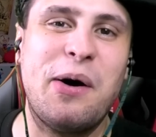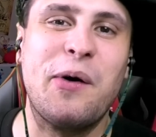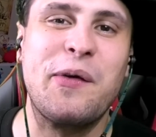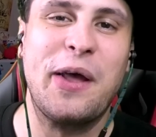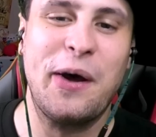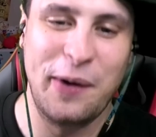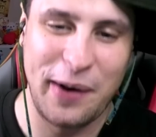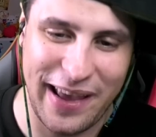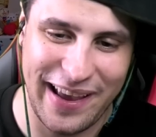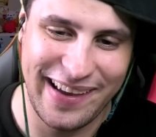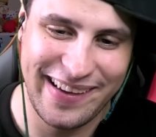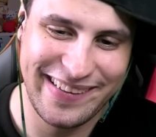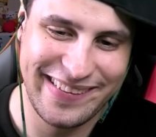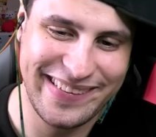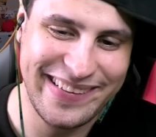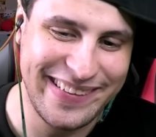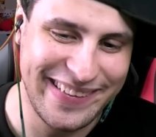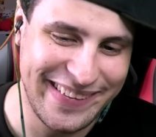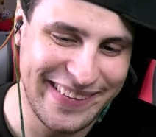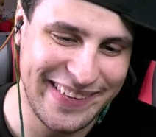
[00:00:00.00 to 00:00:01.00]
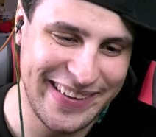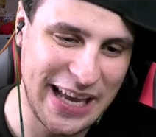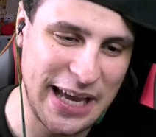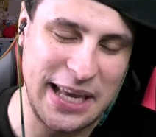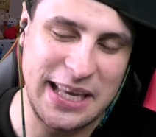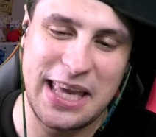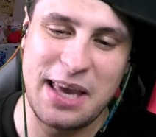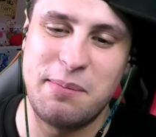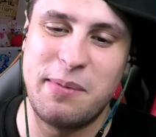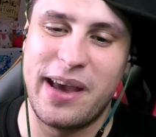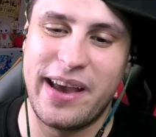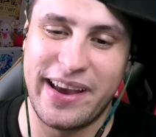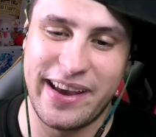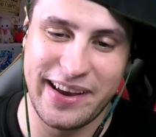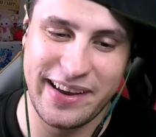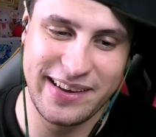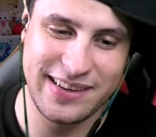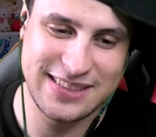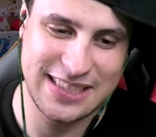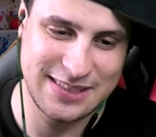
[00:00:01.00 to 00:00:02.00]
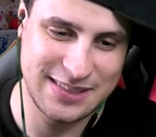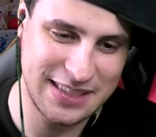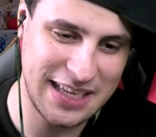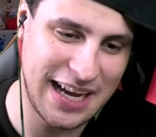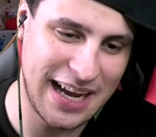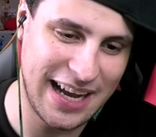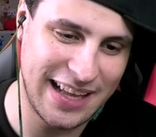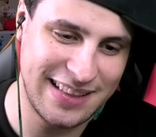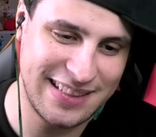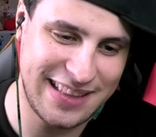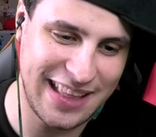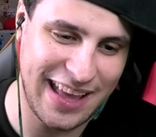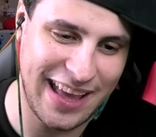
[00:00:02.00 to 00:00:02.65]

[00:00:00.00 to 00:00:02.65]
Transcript: 魔王だよね。いや、イケメン、さすが安